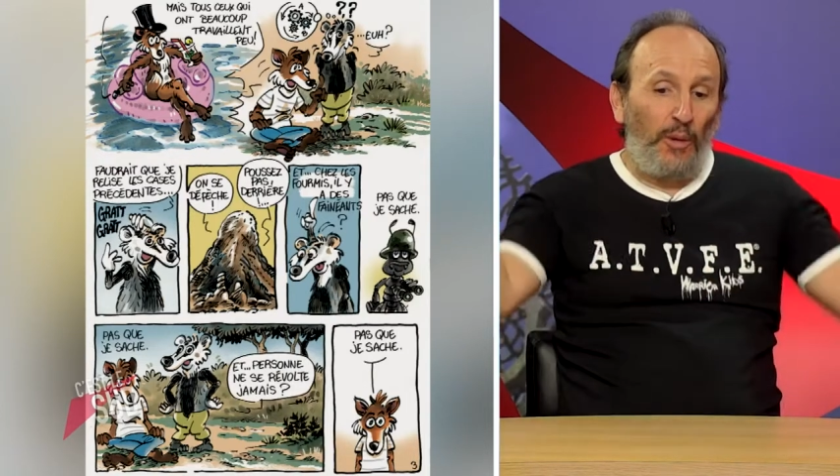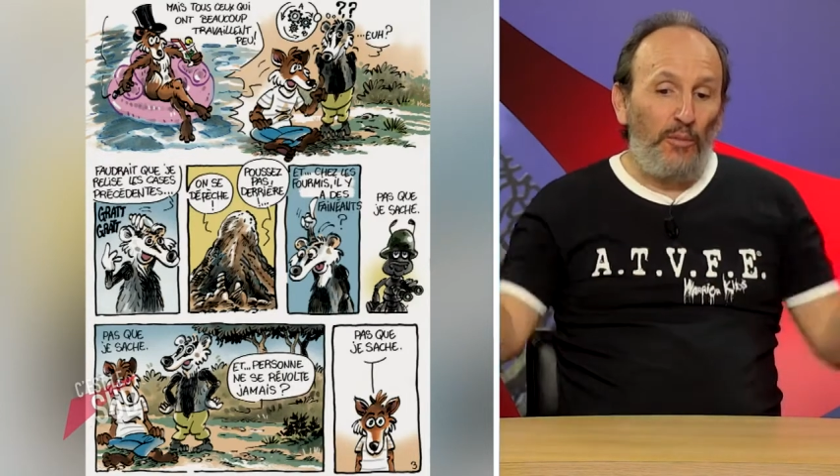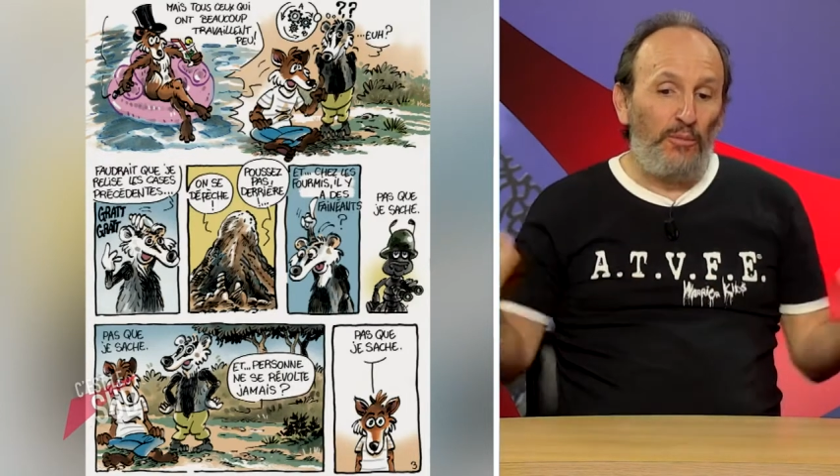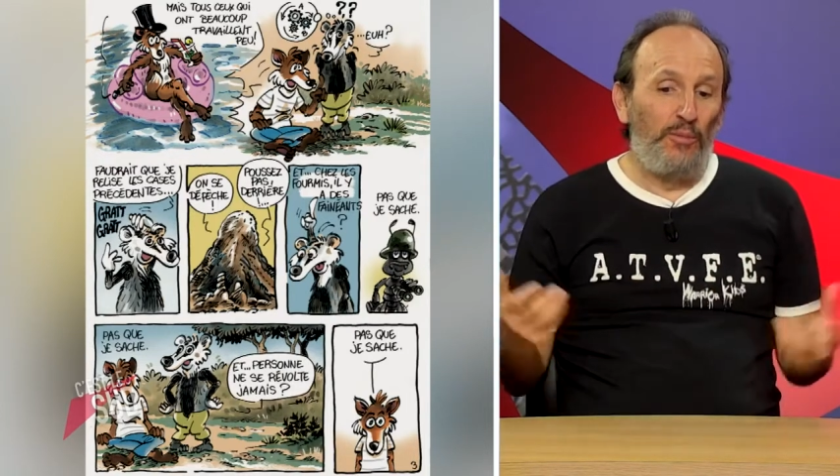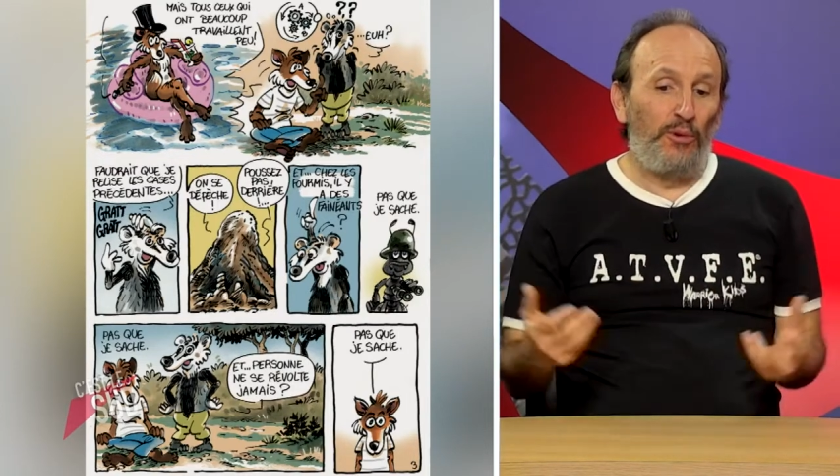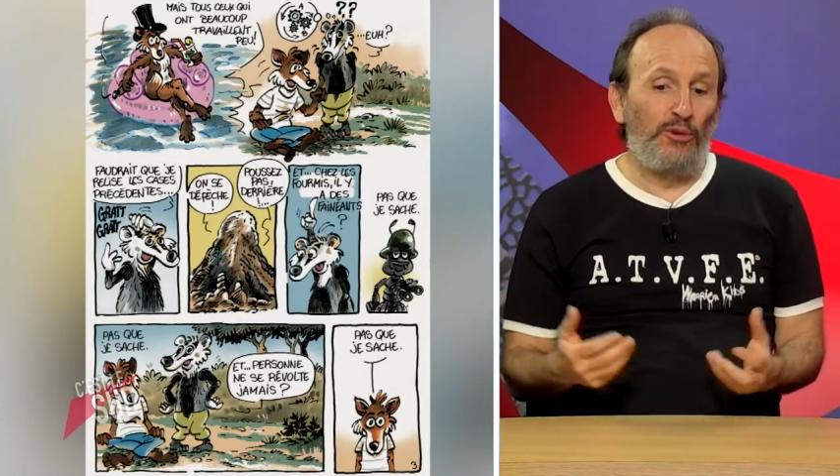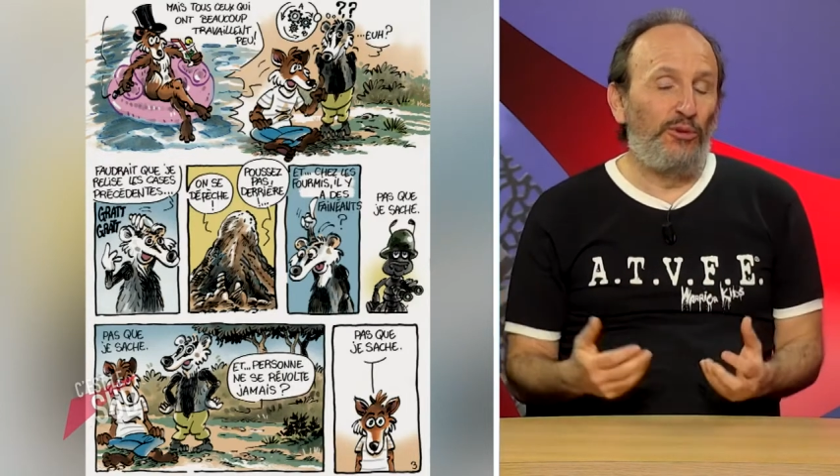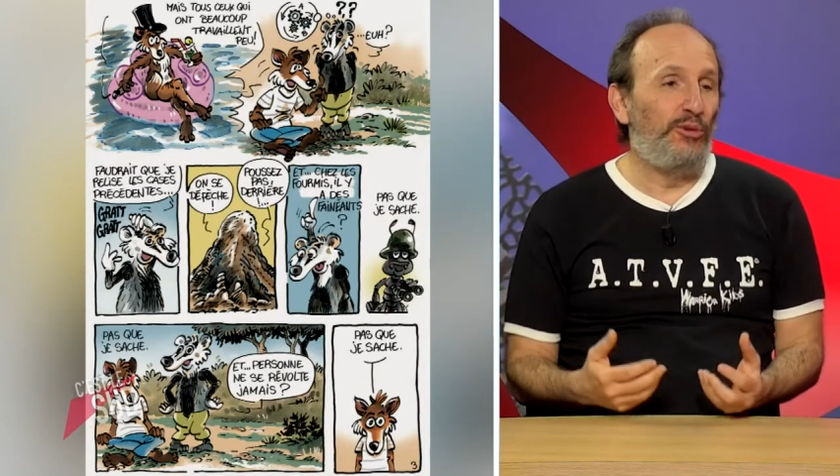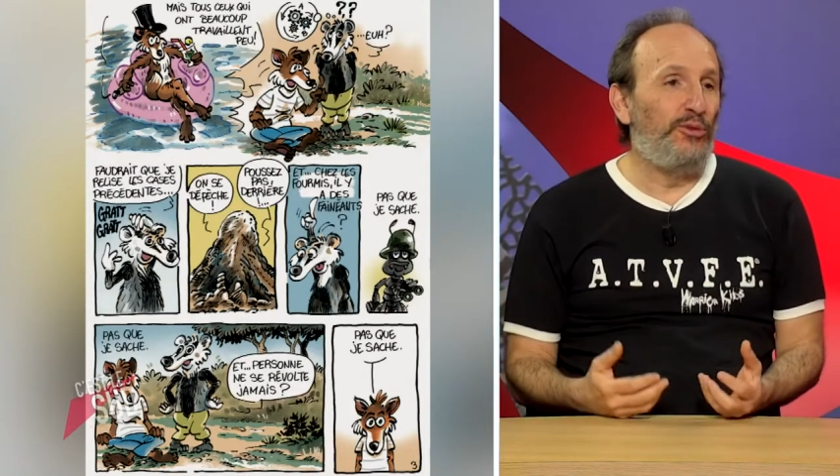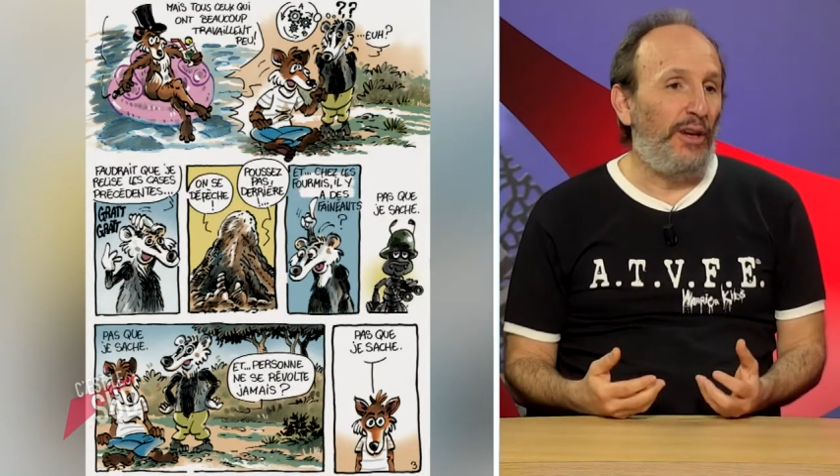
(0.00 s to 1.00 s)
prend un peu pour le
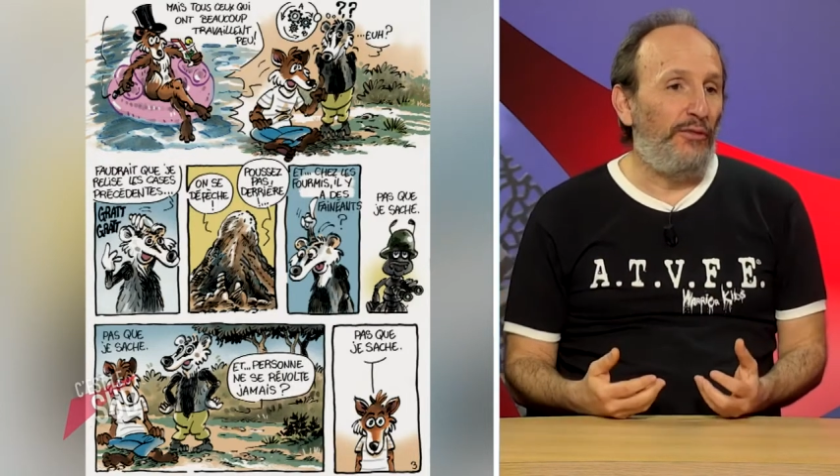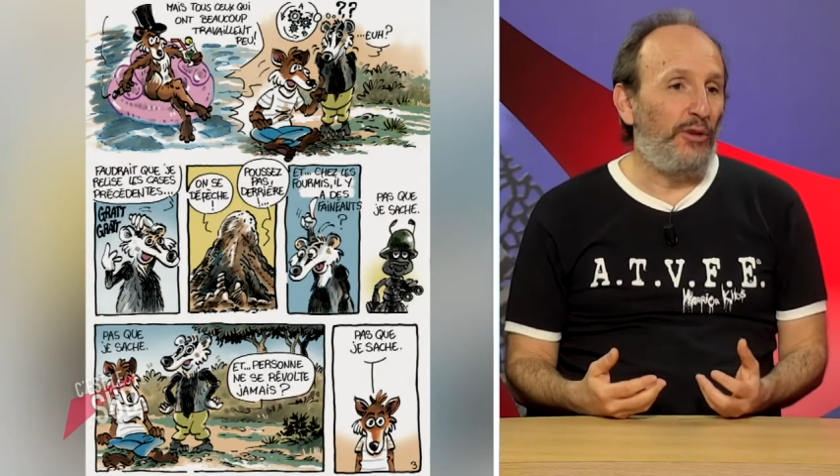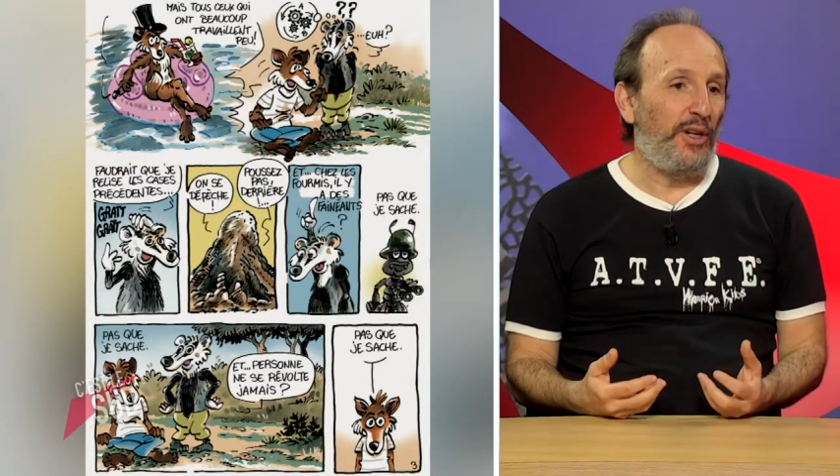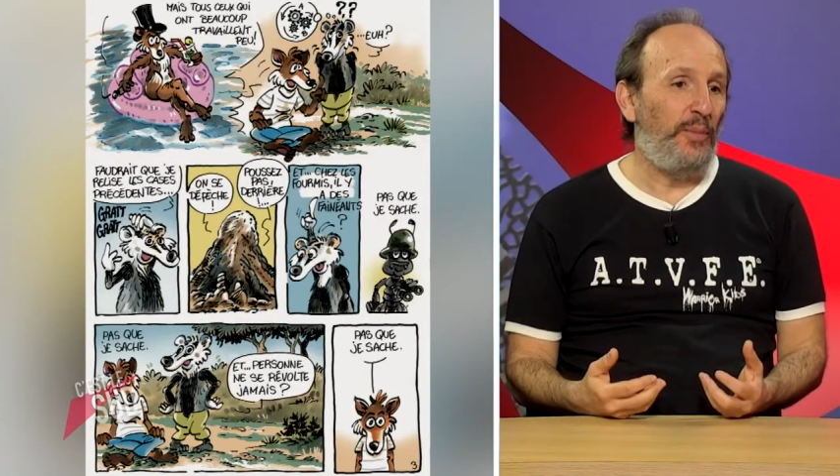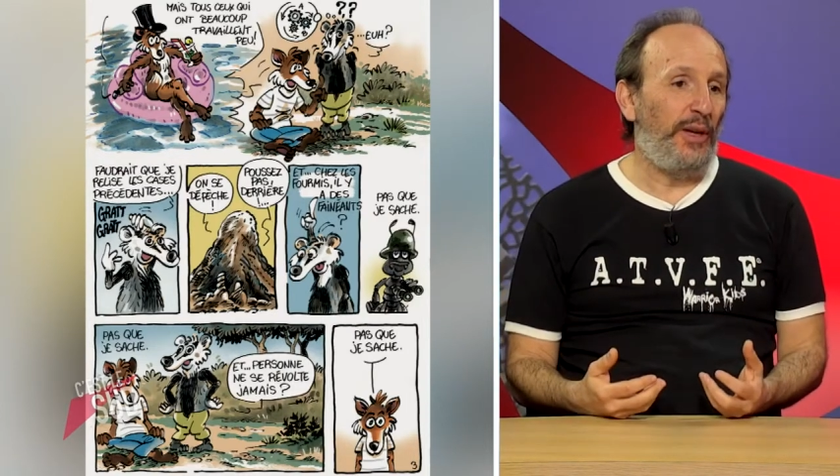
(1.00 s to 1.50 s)
gourou de la forêt.